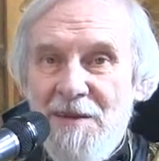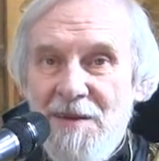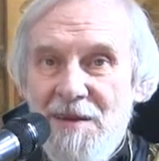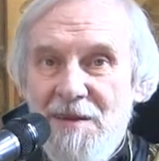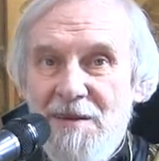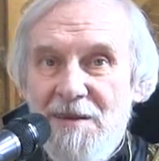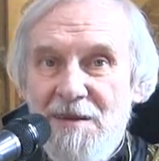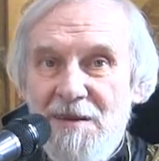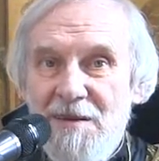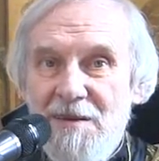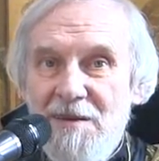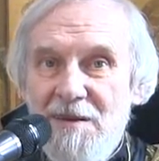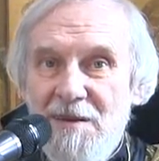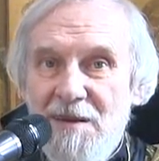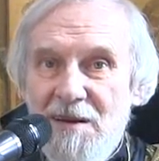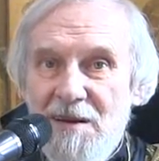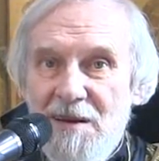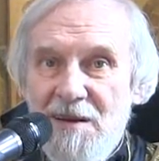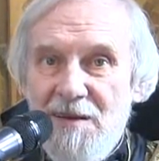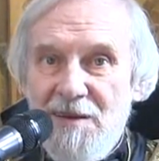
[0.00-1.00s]
И
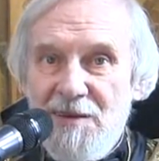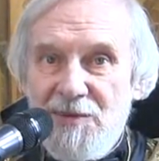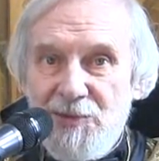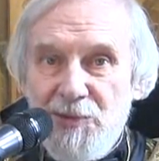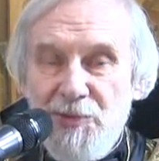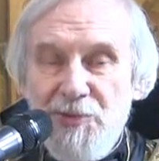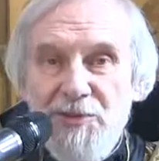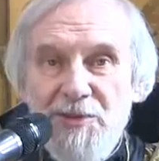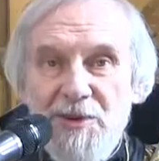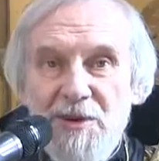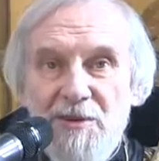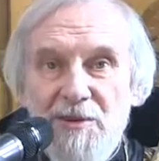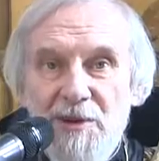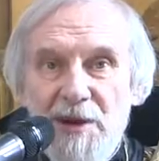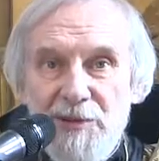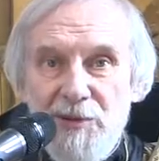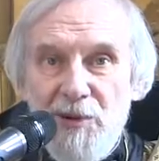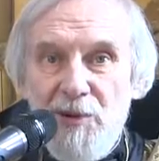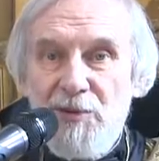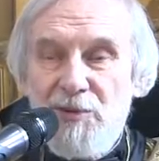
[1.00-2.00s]
Иисус,
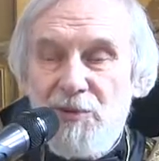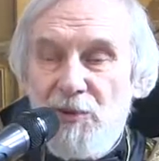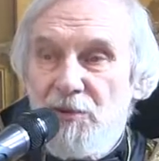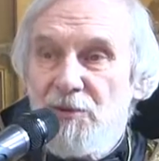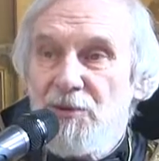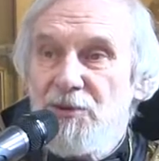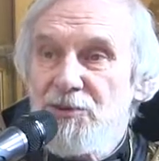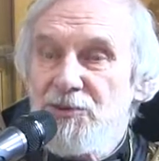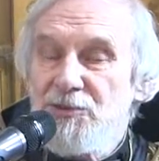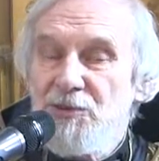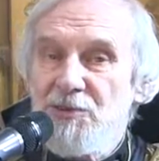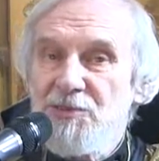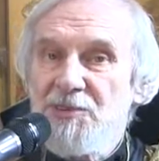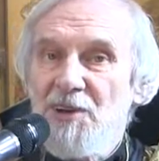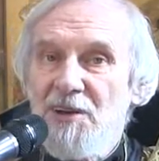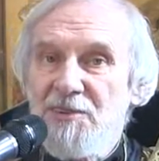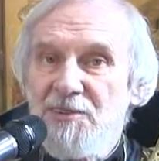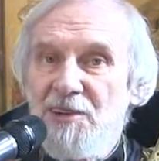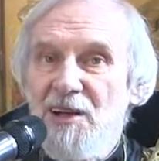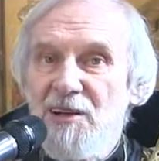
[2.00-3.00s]
который только что
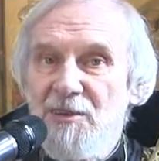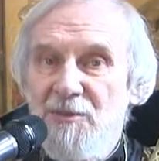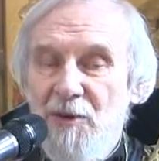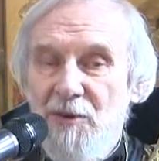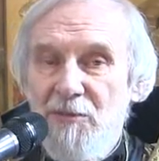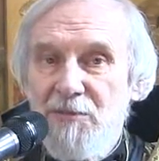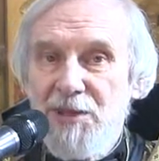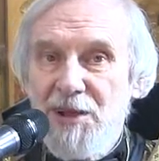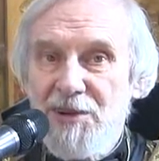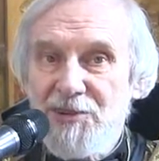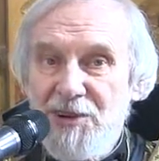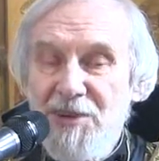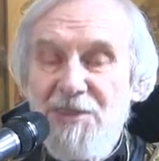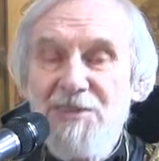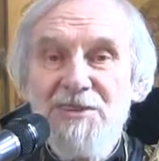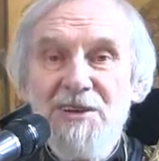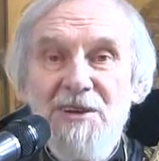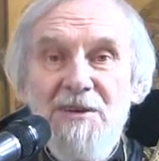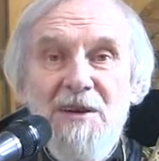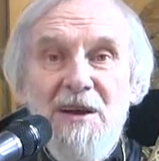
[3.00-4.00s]
сказал ему,
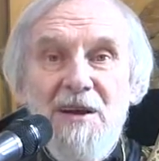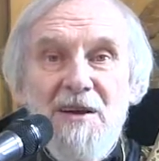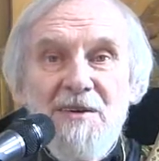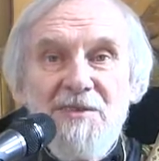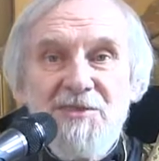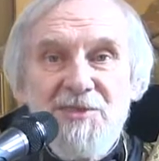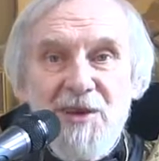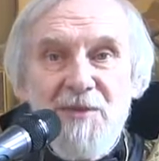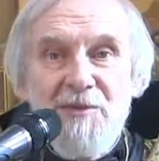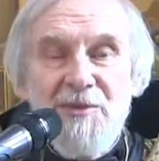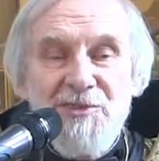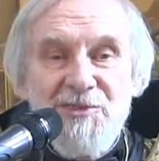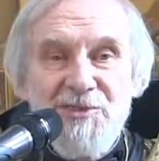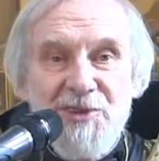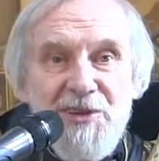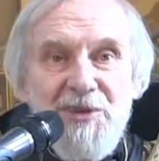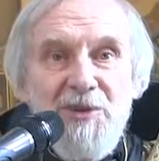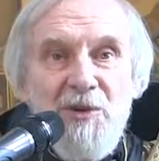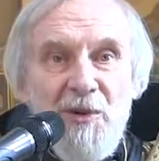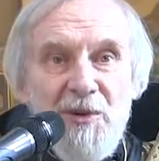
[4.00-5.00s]
блажен ты, Симон,
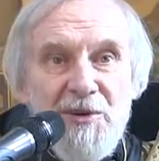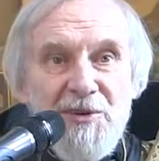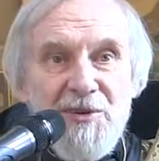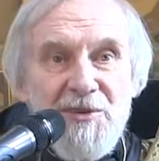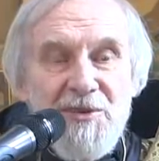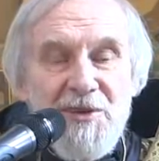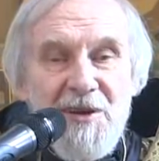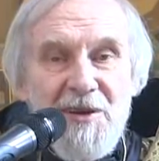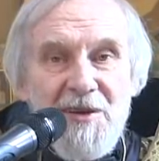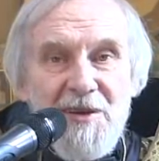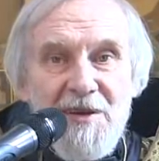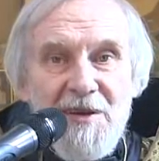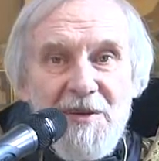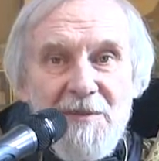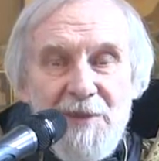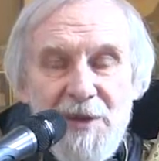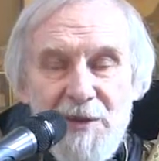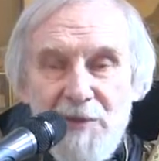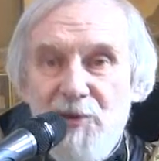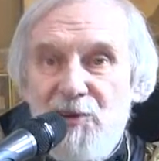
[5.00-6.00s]
сын Ионин,
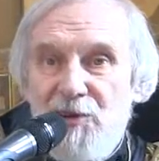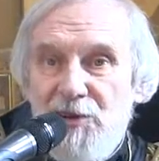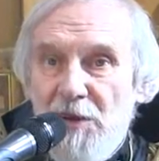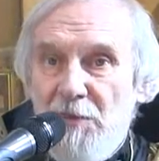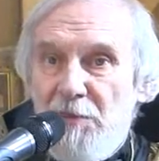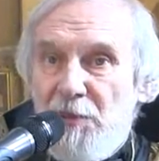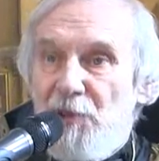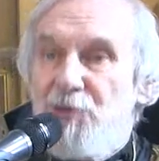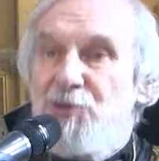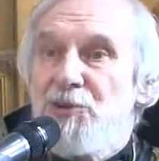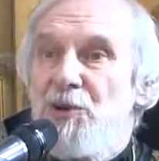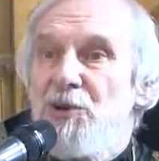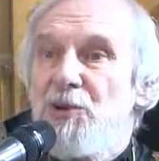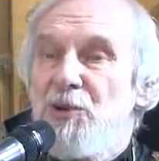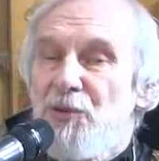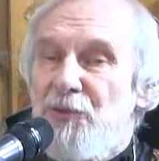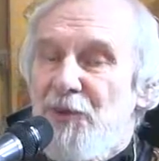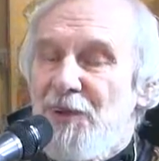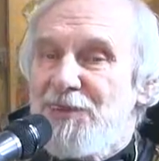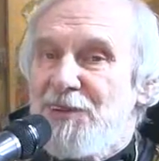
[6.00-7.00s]
потому что не плоть и
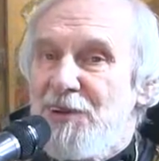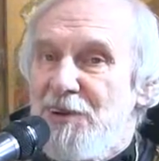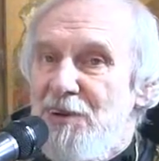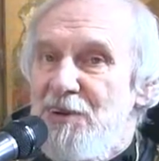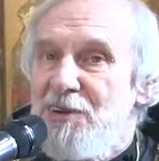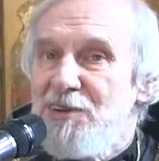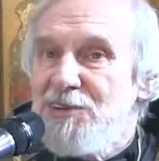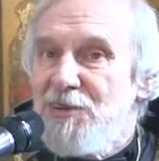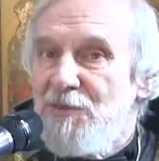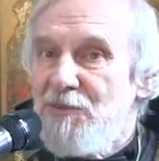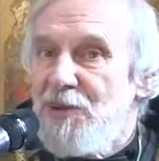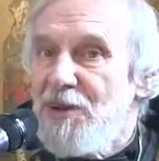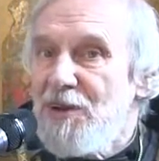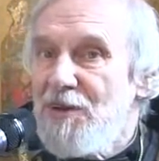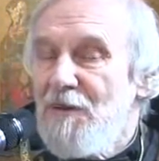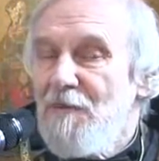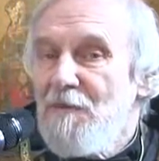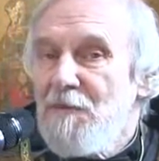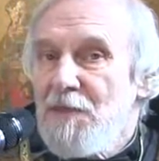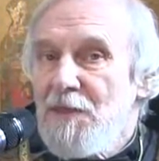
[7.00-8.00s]
кровь открыли
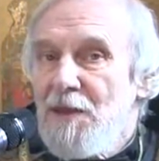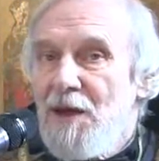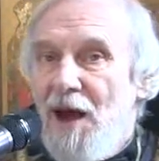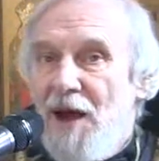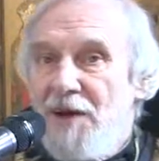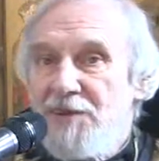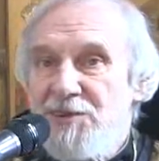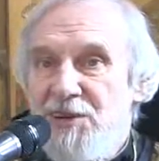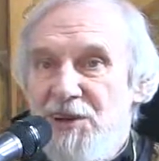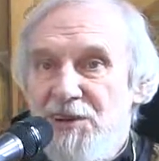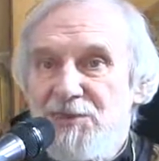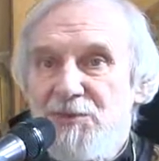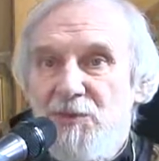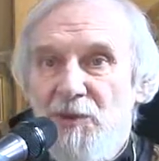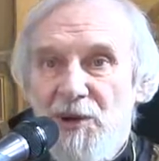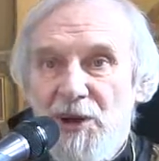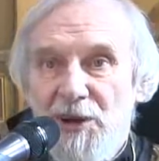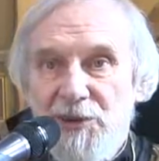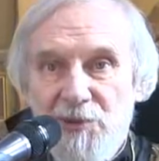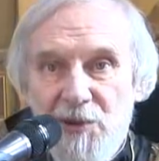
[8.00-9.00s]
тебе, Отец
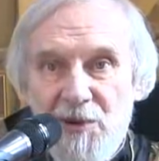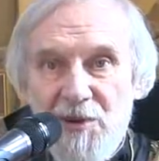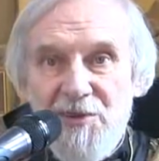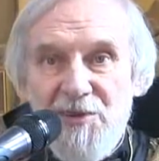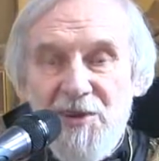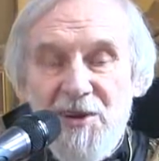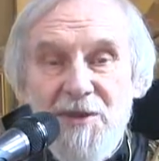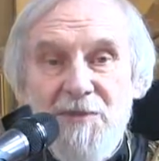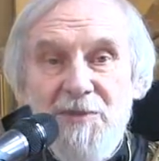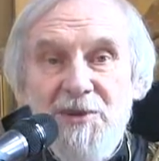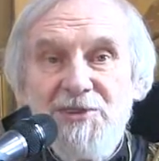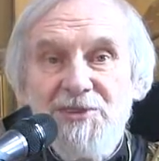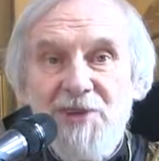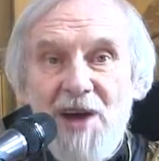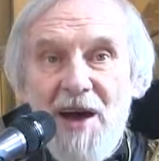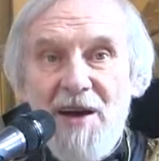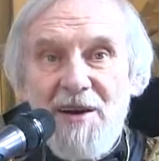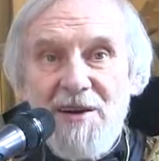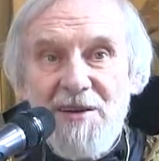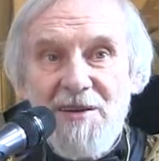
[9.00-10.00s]
мой, который на
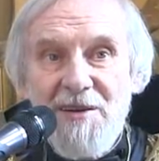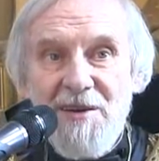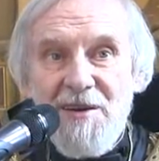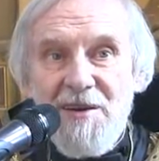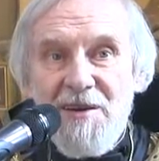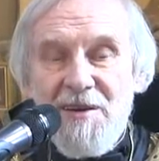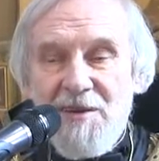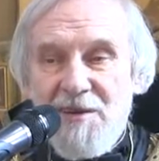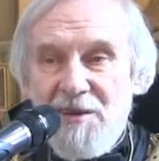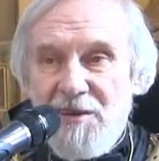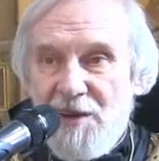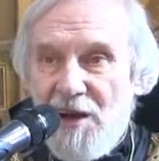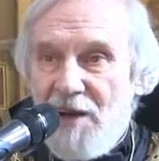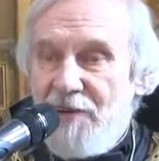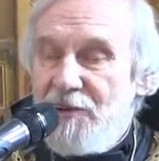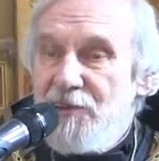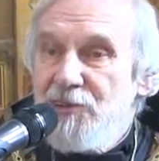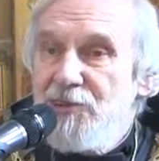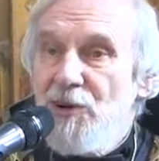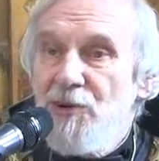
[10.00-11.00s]
небесах. И
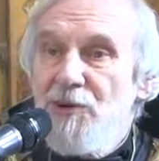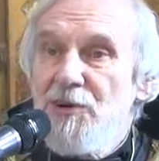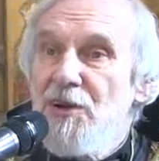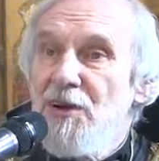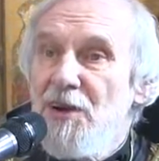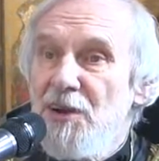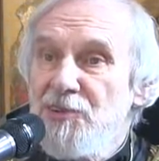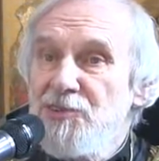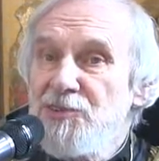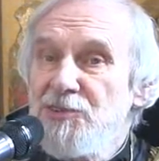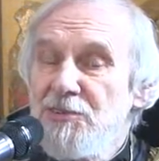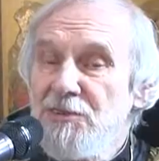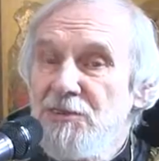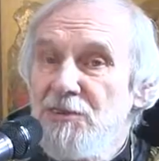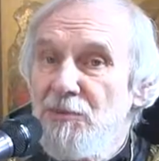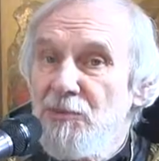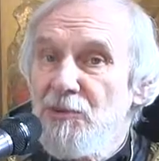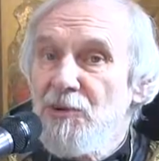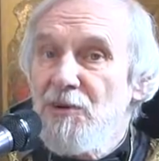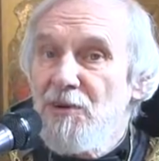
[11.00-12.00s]
говорит довольно резко
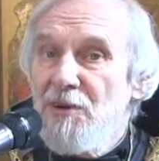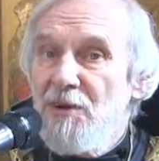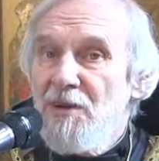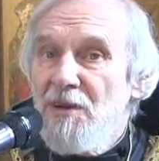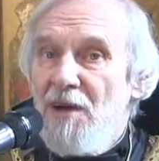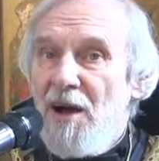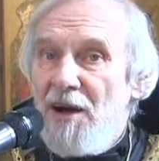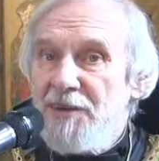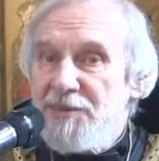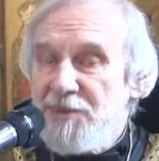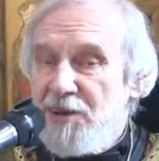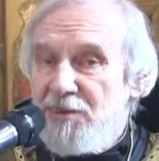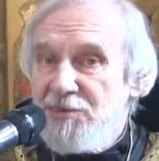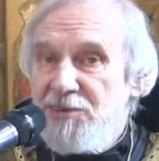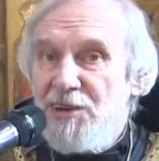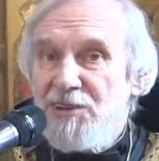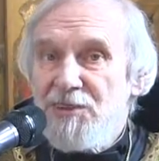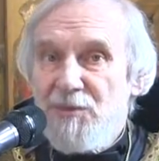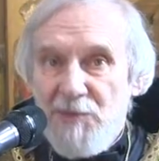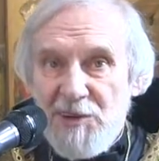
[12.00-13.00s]
ему,
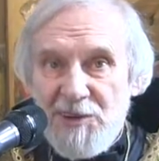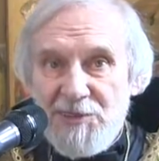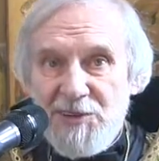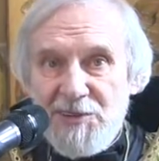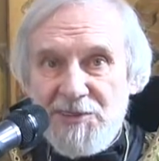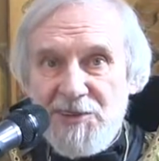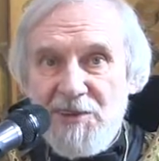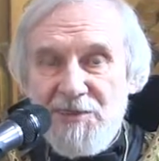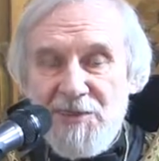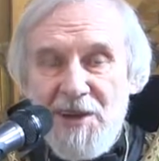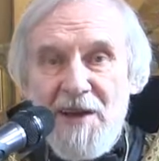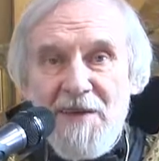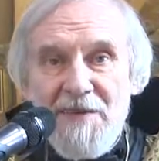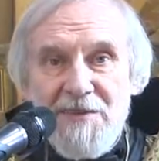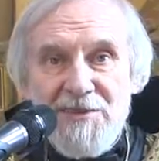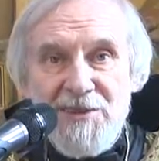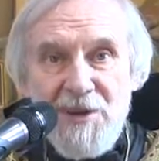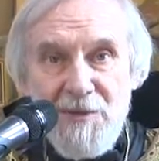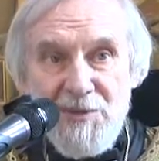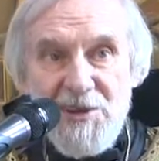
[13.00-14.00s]
отойди от меня, сатана,
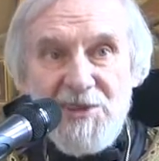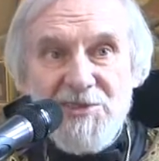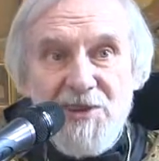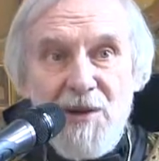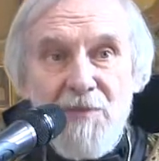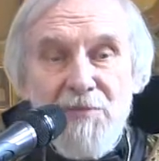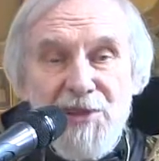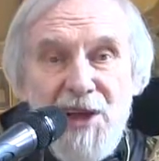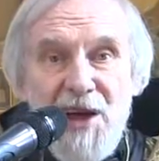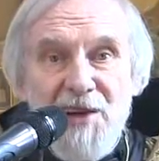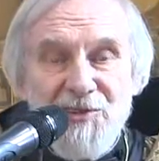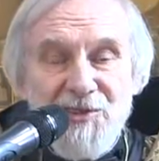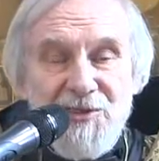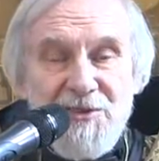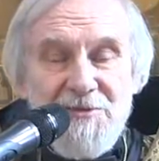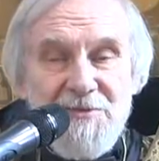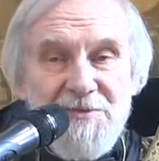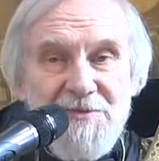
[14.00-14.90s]
ты мне соблазн.